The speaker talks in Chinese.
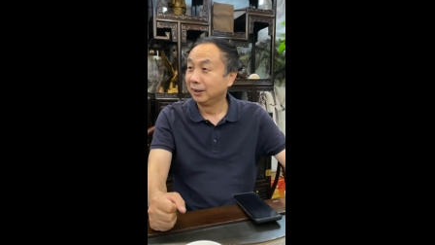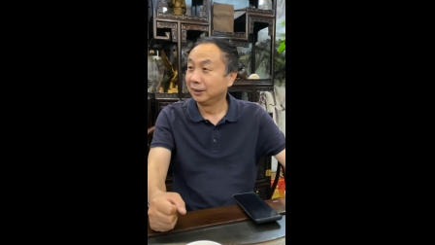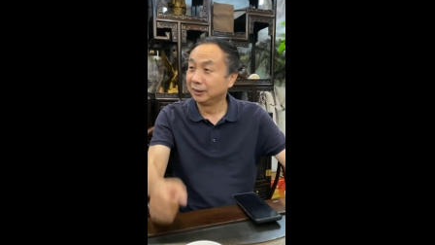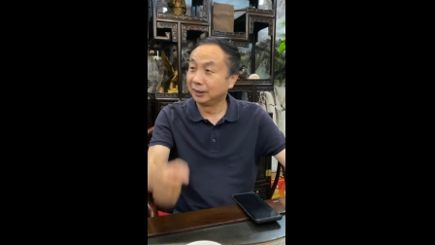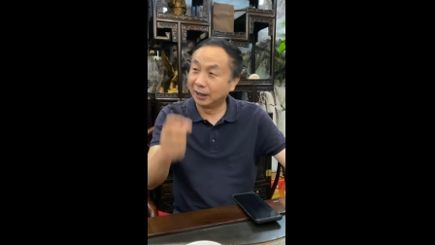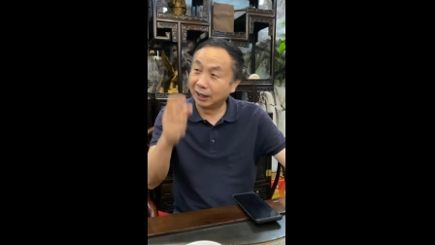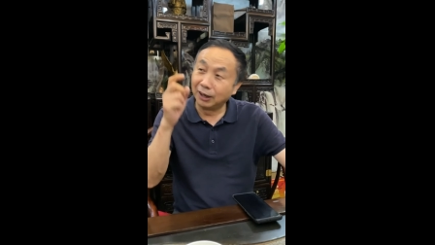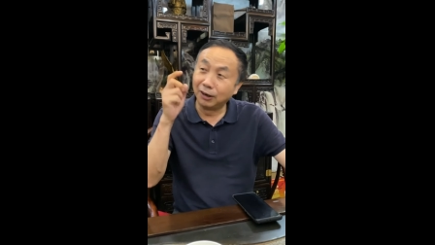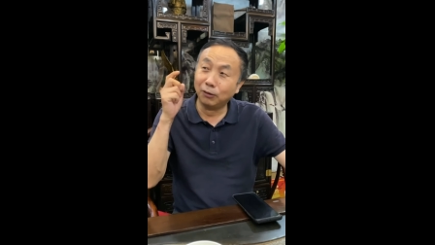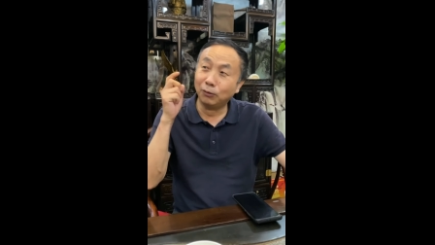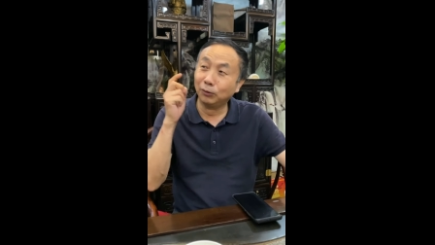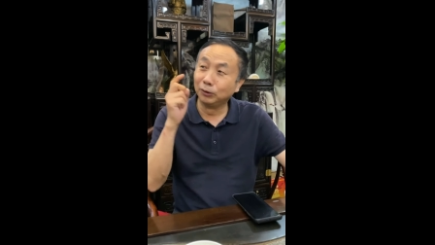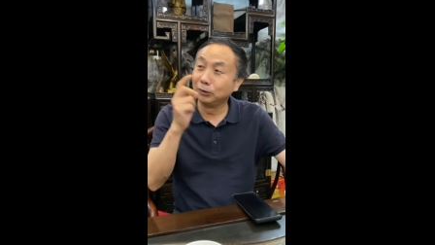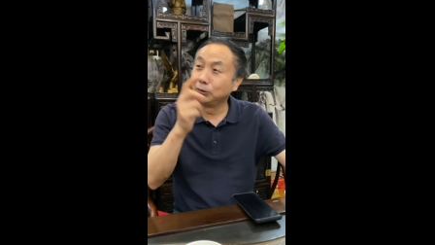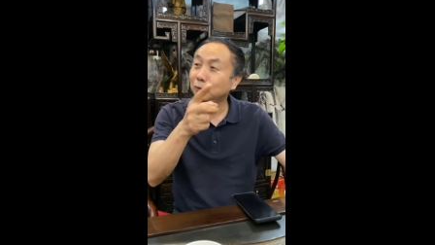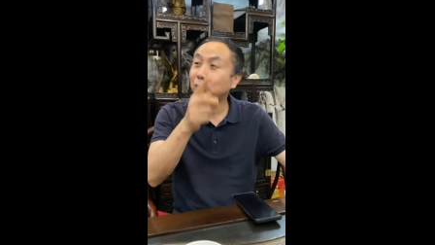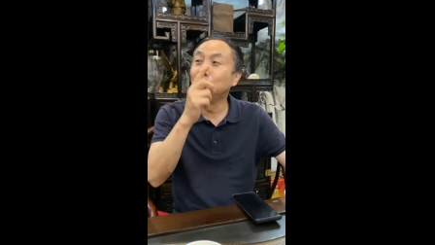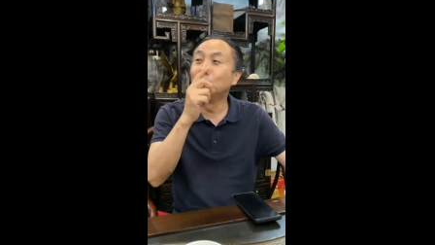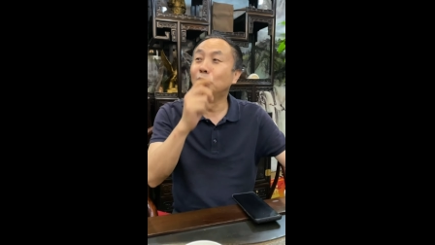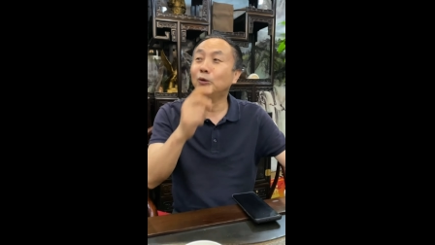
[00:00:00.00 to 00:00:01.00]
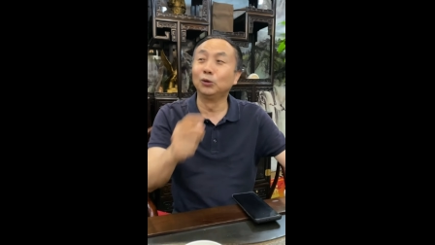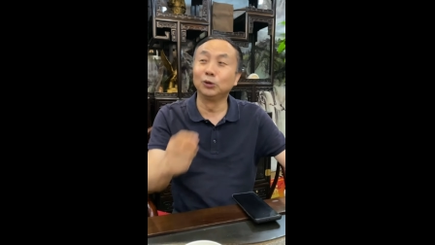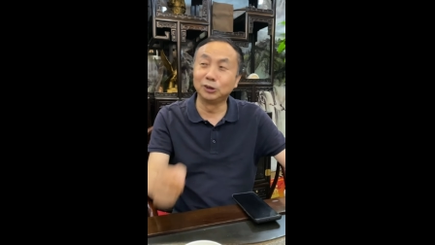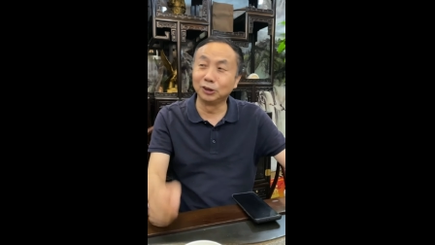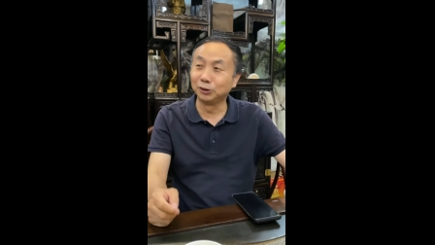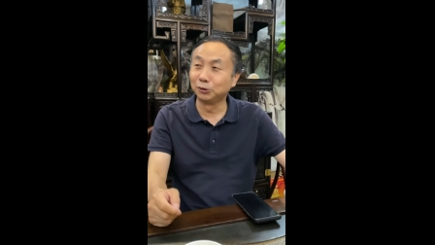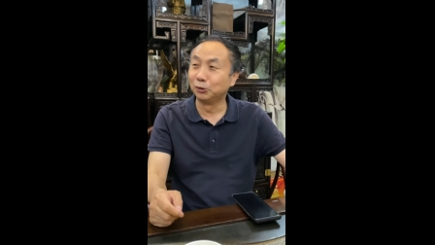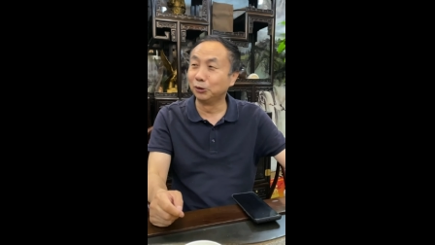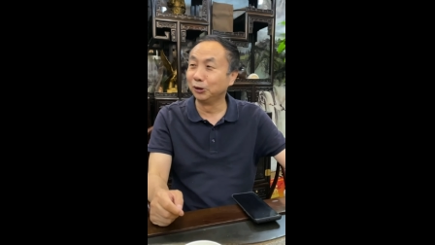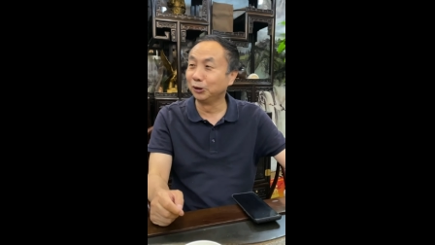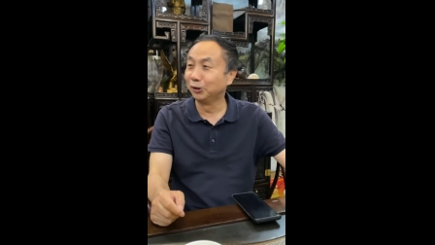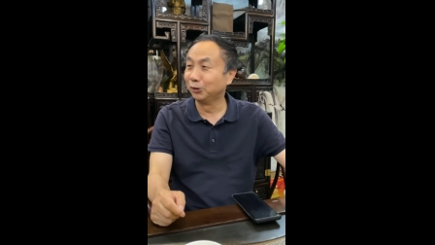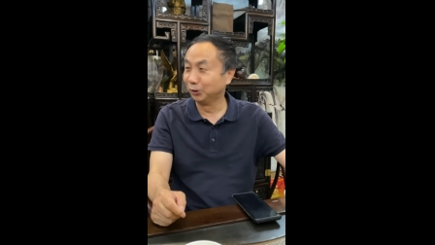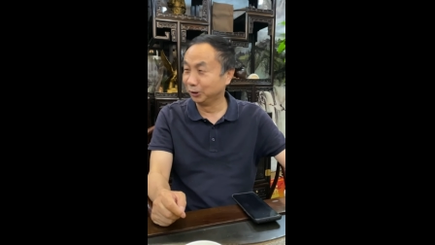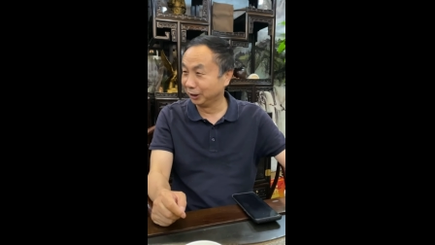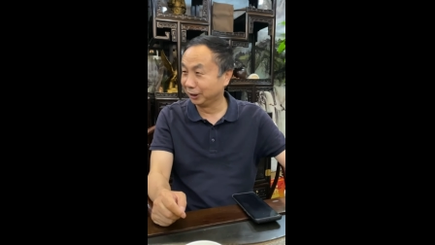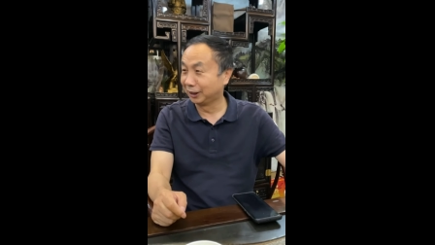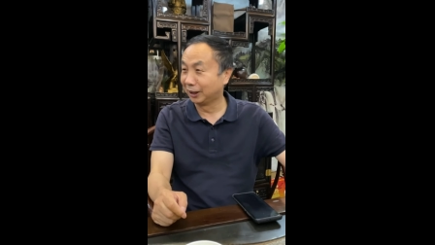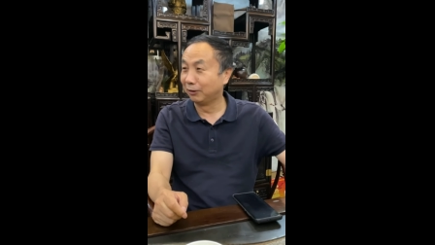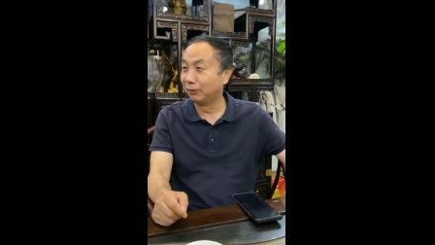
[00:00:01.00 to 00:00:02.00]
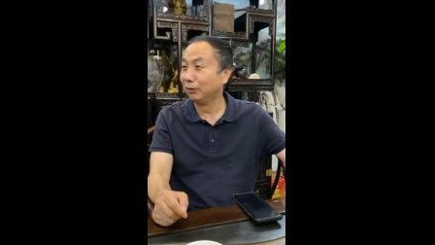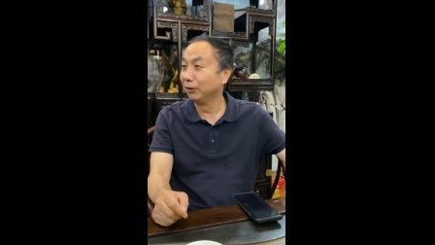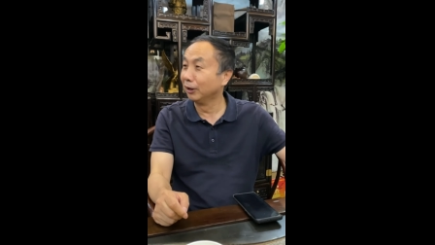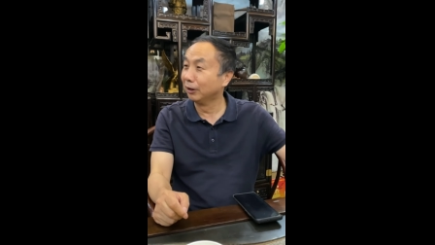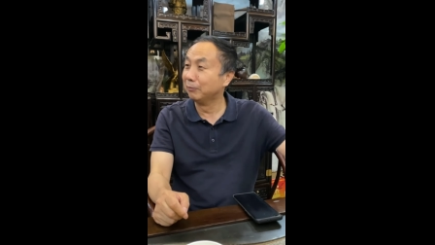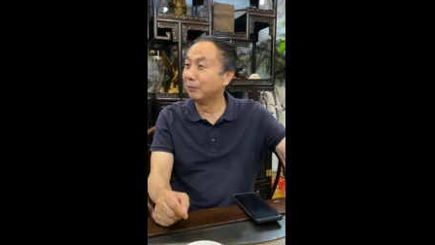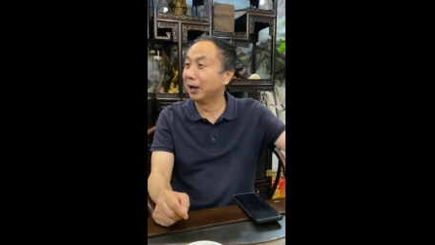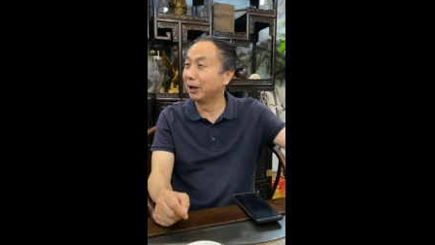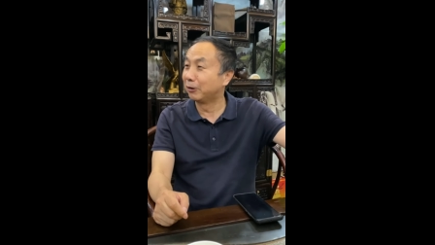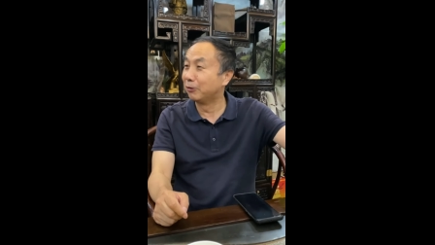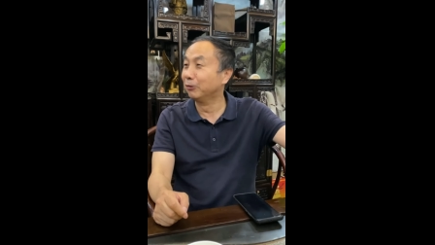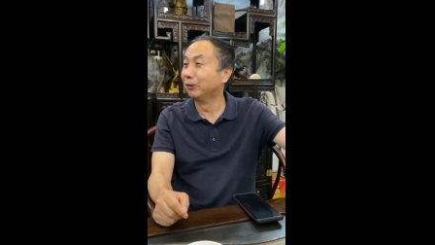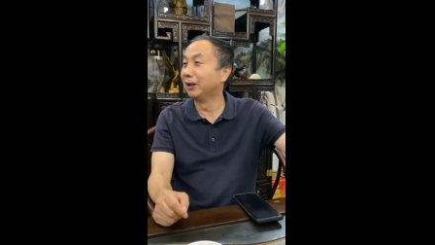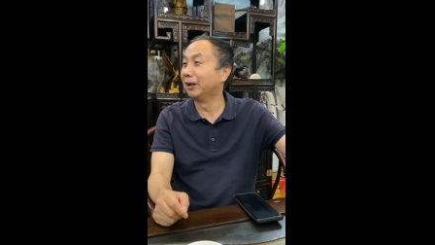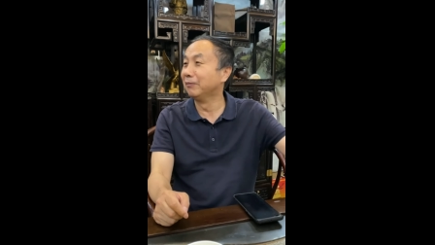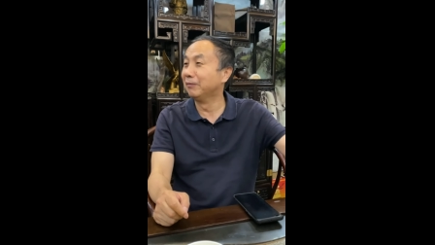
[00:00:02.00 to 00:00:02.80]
然后我我就我就我就想我要买公了，